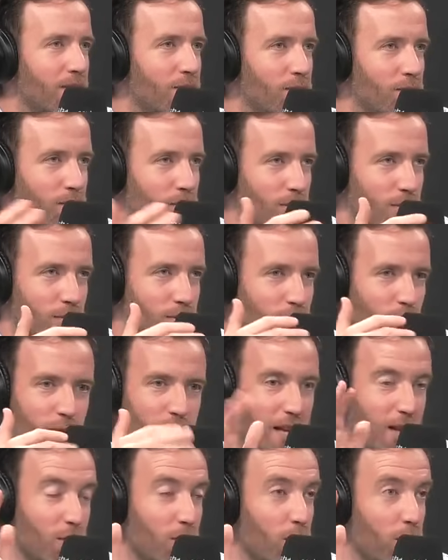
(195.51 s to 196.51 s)
no, estoy
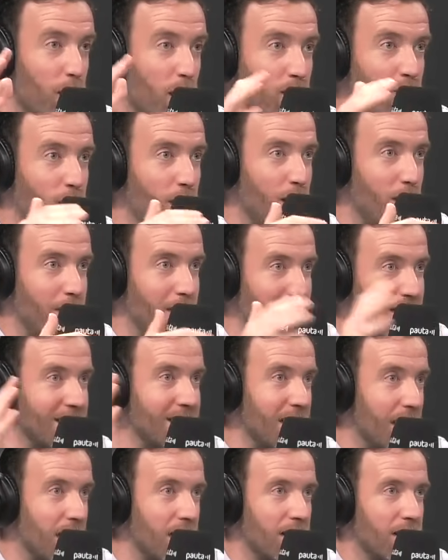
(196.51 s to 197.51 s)
tirando el número al poleo, más de
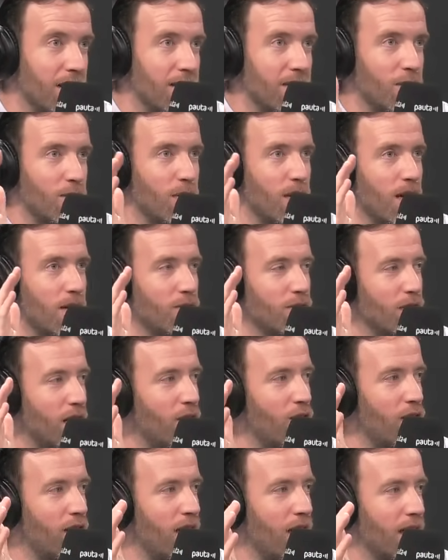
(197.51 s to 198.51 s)
100, según la
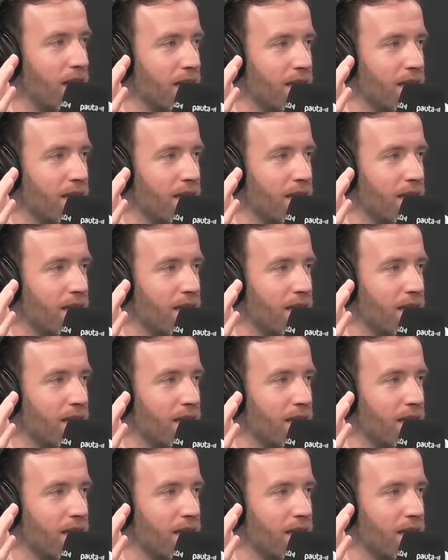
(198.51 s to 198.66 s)
Contraloría, ah.